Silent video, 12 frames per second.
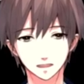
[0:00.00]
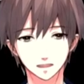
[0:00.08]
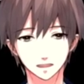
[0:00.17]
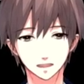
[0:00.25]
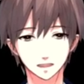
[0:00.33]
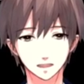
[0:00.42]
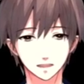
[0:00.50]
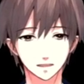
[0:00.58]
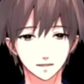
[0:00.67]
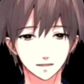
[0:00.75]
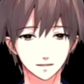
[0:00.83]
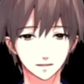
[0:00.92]
先生がい
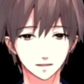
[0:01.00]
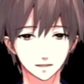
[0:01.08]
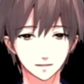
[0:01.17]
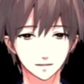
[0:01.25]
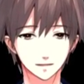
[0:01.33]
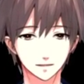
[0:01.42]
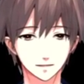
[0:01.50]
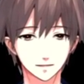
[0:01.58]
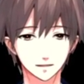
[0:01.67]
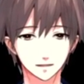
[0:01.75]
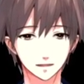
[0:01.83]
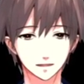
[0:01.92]
ます。えー、こ
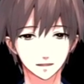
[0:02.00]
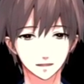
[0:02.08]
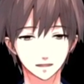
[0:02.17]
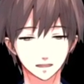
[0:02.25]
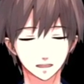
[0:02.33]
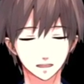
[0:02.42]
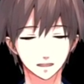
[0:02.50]
の人は